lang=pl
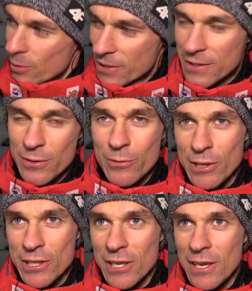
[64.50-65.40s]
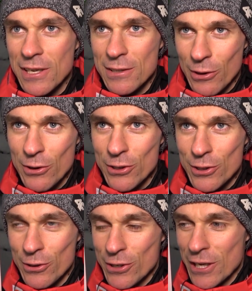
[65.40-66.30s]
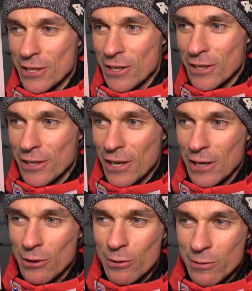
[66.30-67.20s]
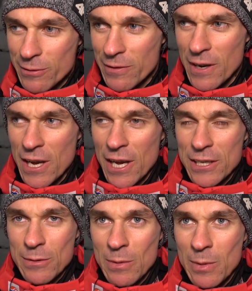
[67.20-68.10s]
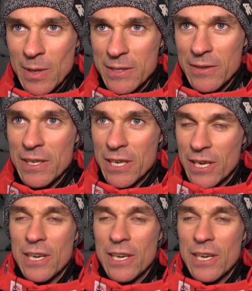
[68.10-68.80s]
bo sezonu jeszcze tro, troszkę jeszcze kilka konkursów trzeba popracować.